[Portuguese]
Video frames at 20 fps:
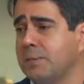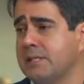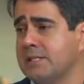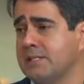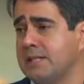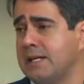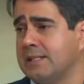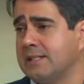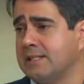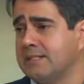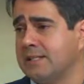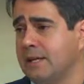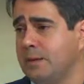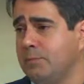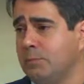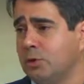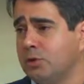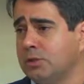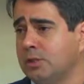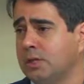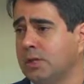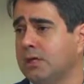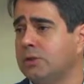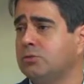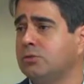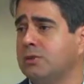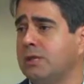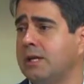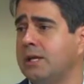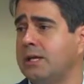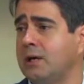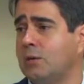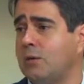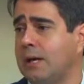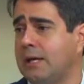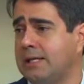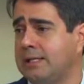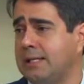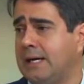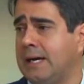pesadas aí, portanto, tem que
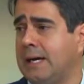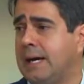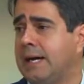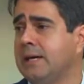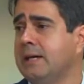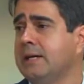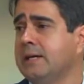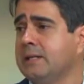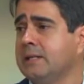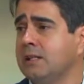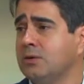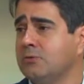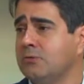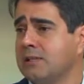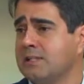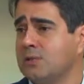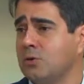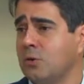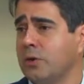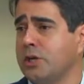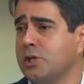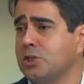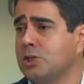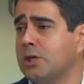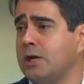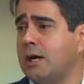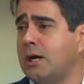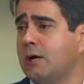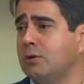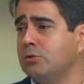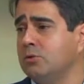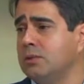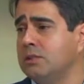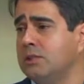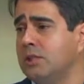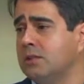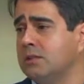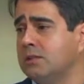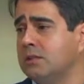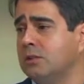aguardar, tem que fazer o rescaldo e
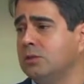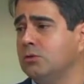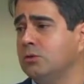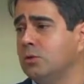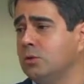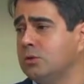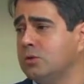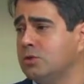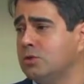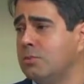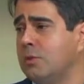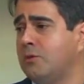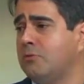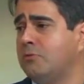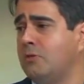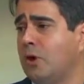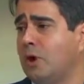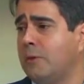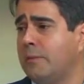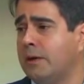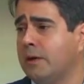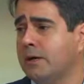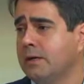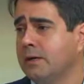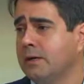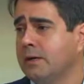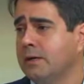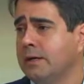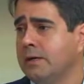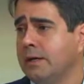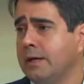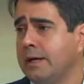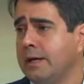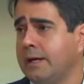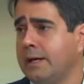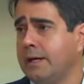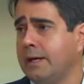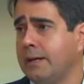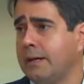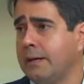tentando de uma forma
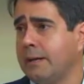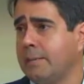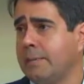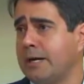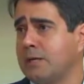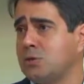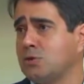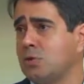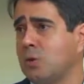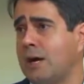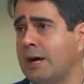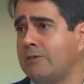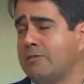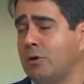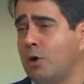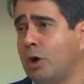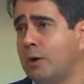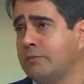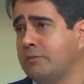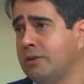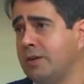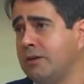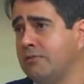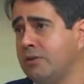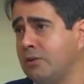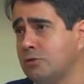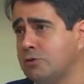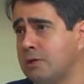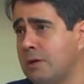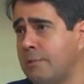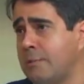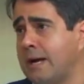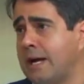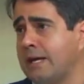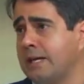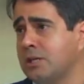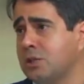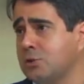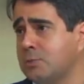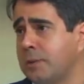é, é, mais suave. Óbvio que ele vai usar
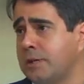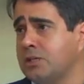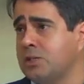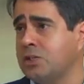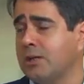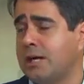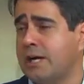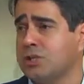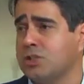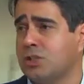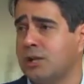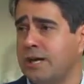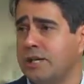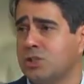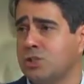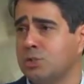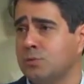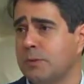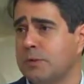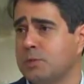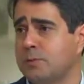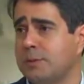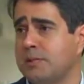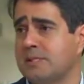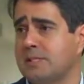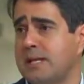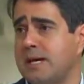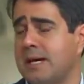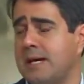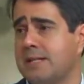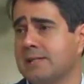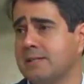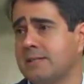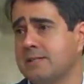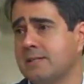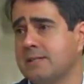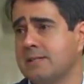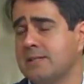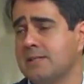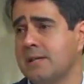máquinas para tirar as lajes mais
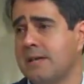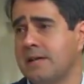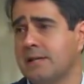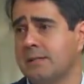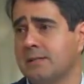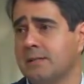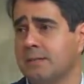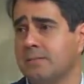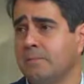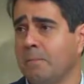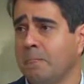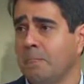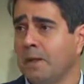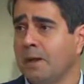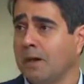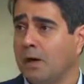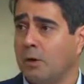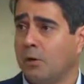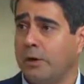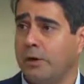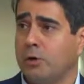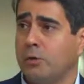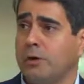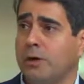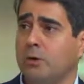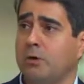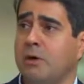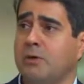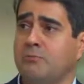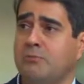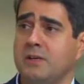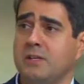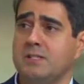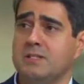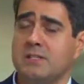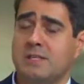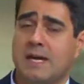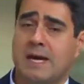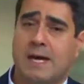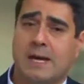pesadas, etc. Agora, eu quero
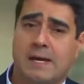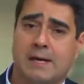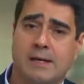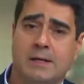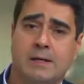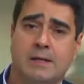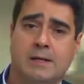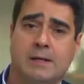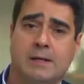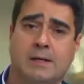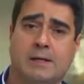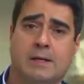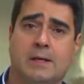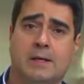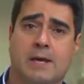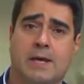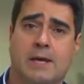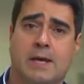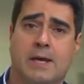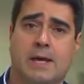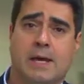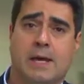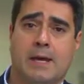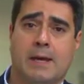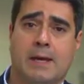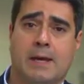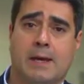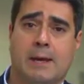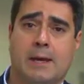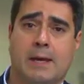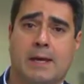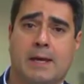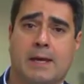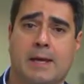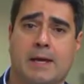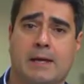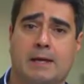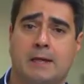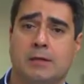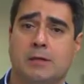frisar que é,
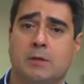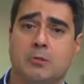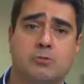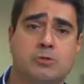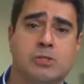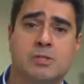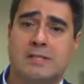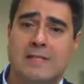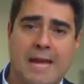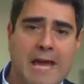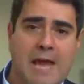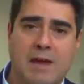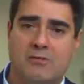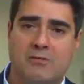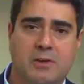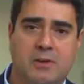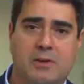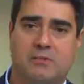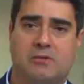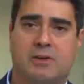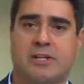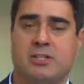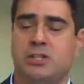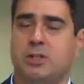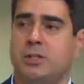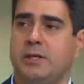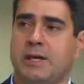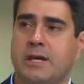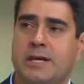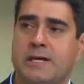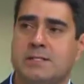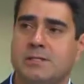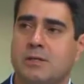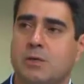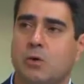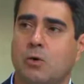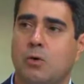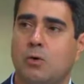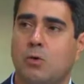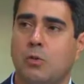é, não se devem invadir.
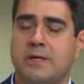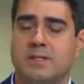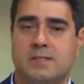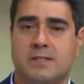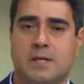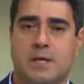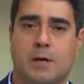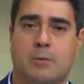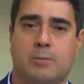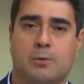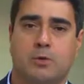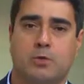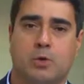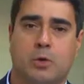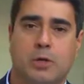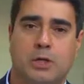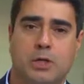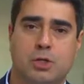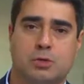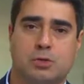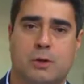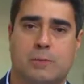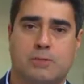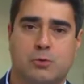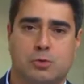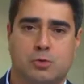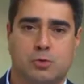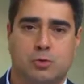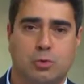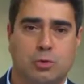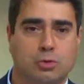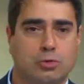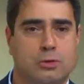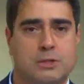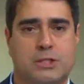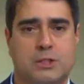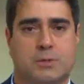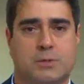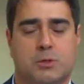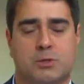Esse é um exemplo do risco
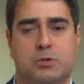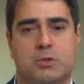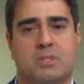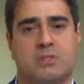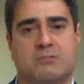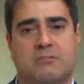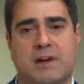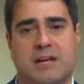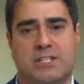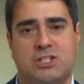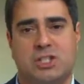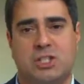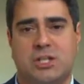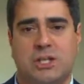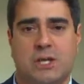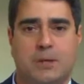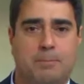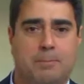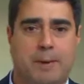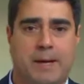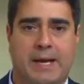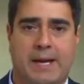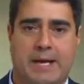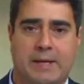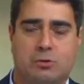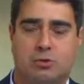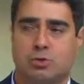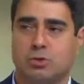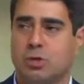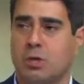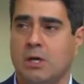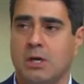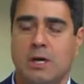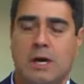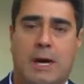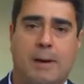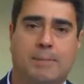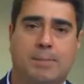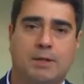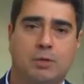absurdo das pessoas invadirem prédios
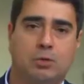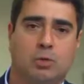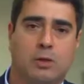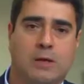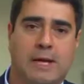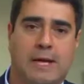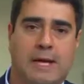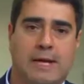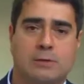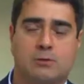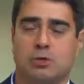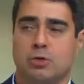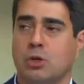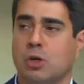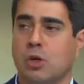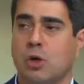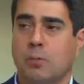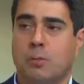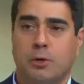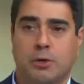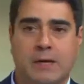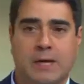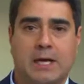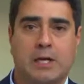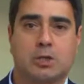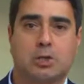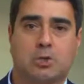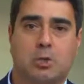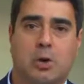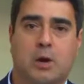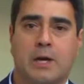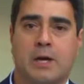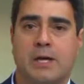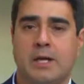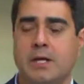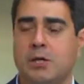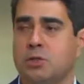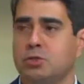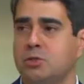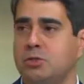abandonados porque elas correm
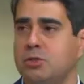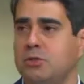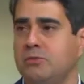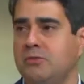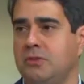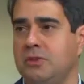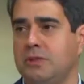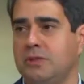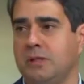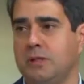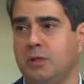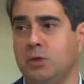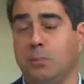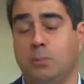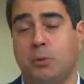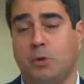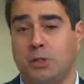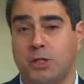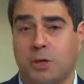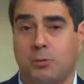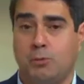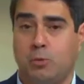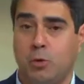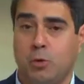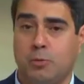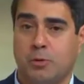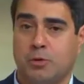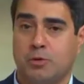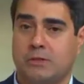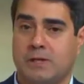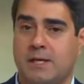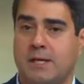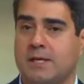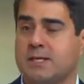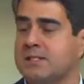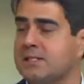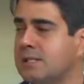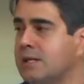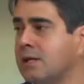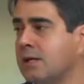risco de vida. E o poder público teria
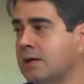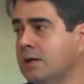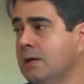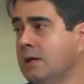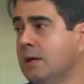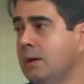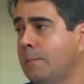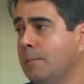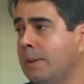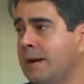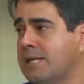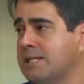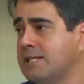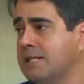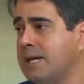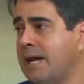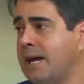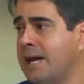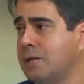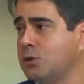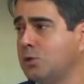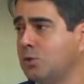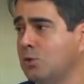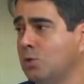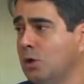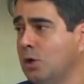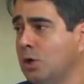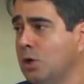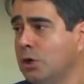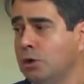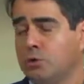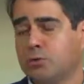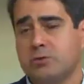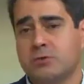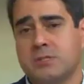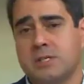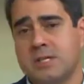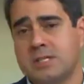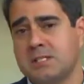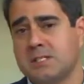que ser mais ágil. Não
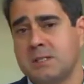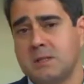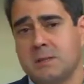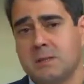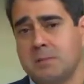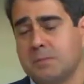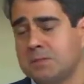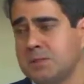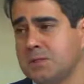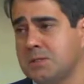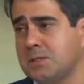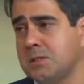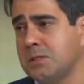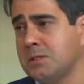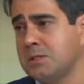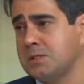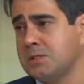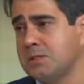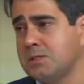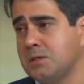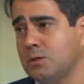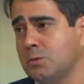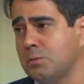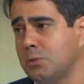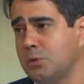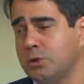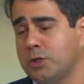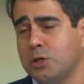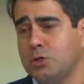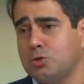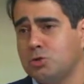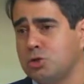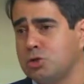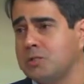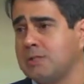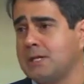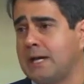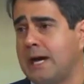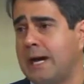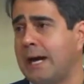sei se, se, se o Poder
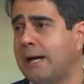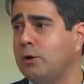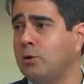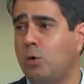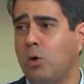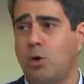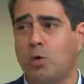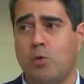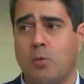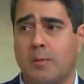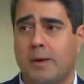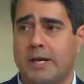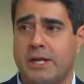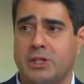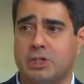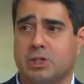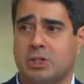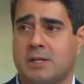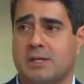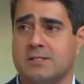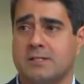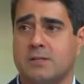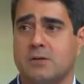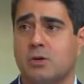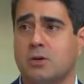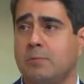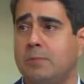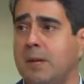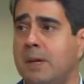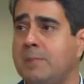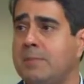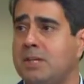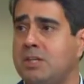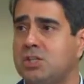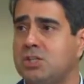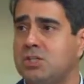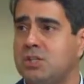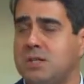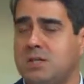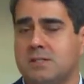Judiciário ou alguma legislação que
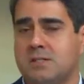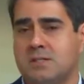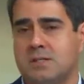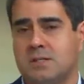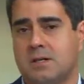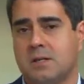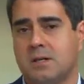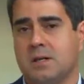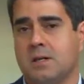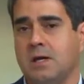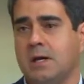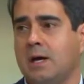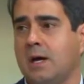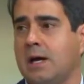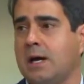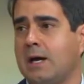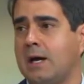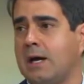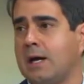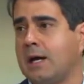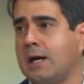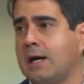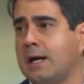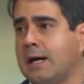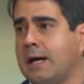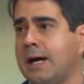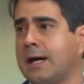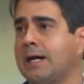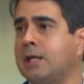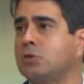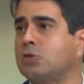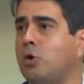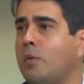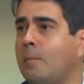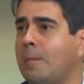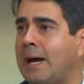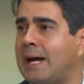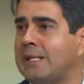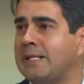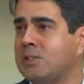permitisse a, a, a
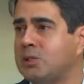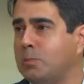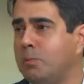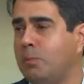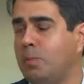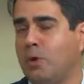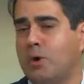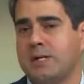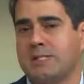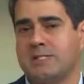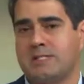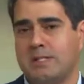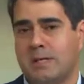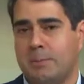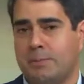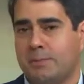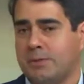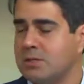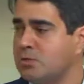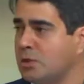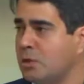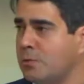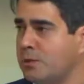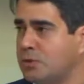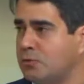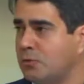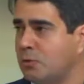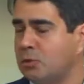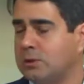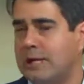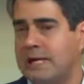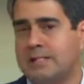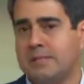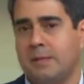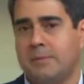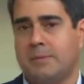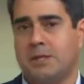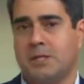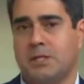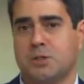retomada de posse, né? Porque isso é uma dificuldade
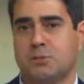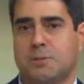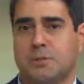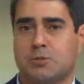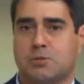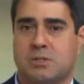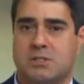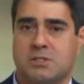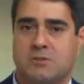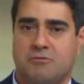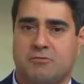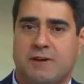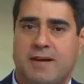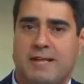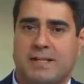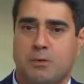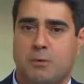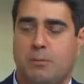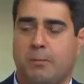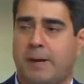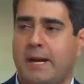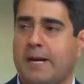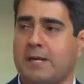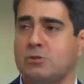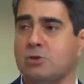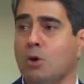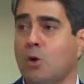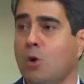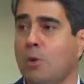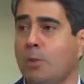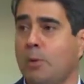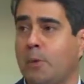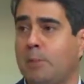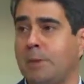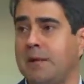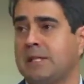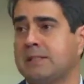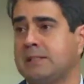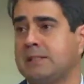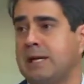também. As pessoas invadem o prédio, o
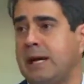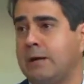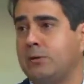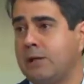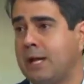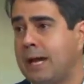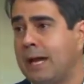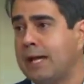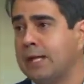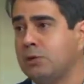proprietário quer